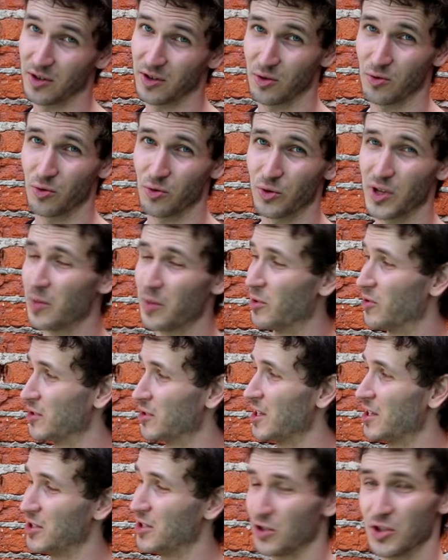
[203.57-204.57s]
руку на пол, вы
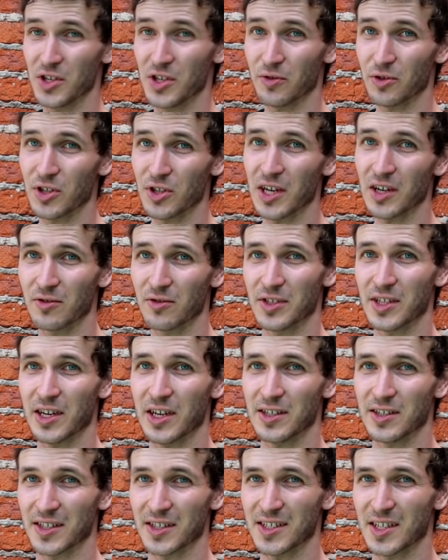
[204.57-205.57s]
ставите ее не вот так, вы
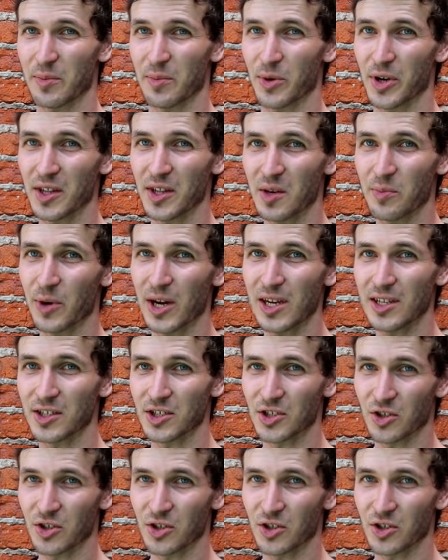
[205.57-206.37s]
ставите растопыренные пальцы,